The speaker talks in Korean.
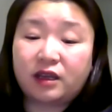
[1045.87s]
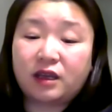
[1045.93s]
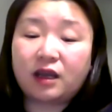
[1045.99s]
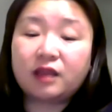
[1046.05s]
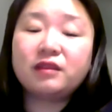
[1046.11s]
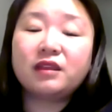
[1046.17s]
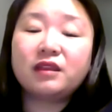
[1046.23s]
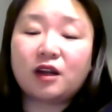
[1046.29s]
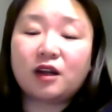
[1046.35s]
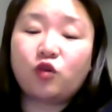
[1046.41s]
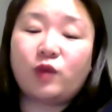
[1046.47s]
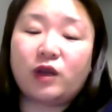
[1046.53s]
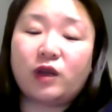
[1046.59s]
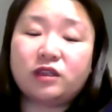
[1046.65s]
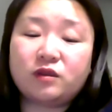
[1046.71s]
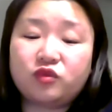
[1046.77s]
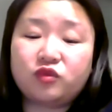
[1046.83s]
한다라고
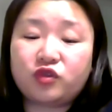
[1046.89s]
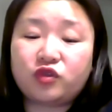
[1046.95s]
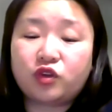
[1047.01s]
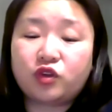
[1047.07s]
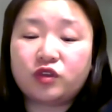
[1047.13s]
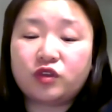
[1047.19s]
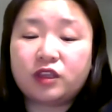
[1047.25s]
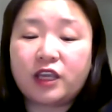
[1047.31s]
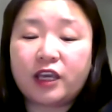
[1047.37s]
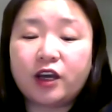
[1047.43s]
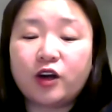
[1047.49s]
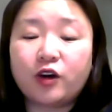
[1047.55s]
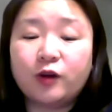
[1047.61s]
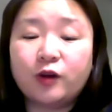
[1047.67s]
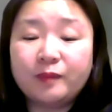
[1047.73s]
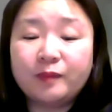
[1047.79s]
말씀 주셨는데요.